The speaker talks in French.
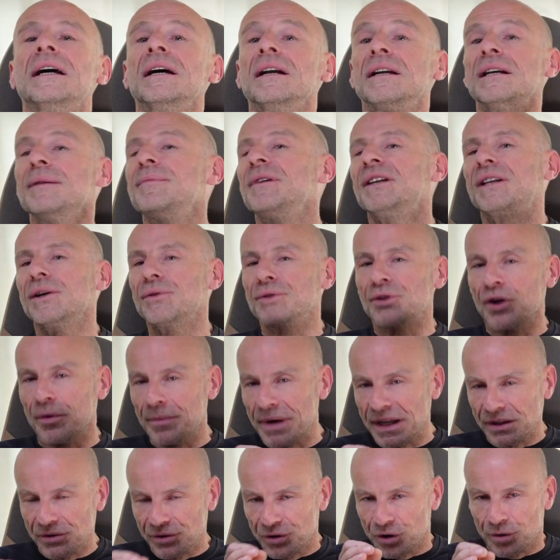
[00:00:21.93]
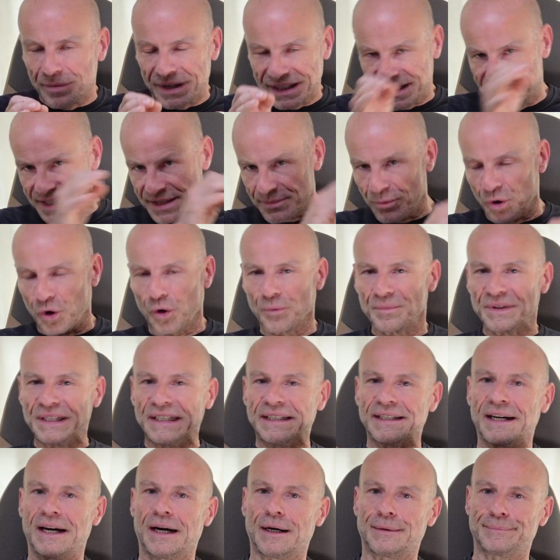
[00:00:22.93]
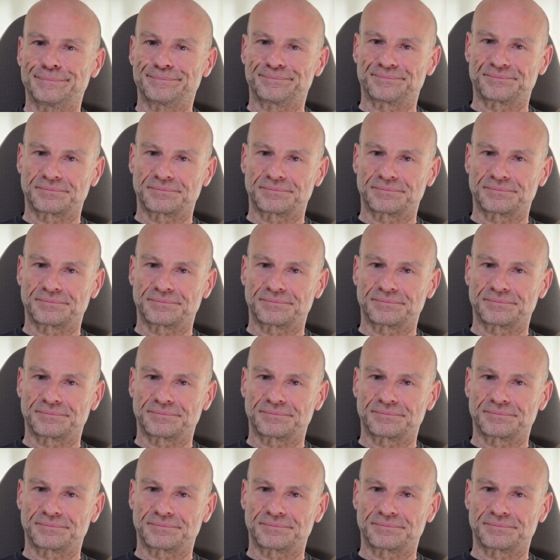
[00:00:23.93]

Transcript: limitée au domaine du nomadisme en camping-car.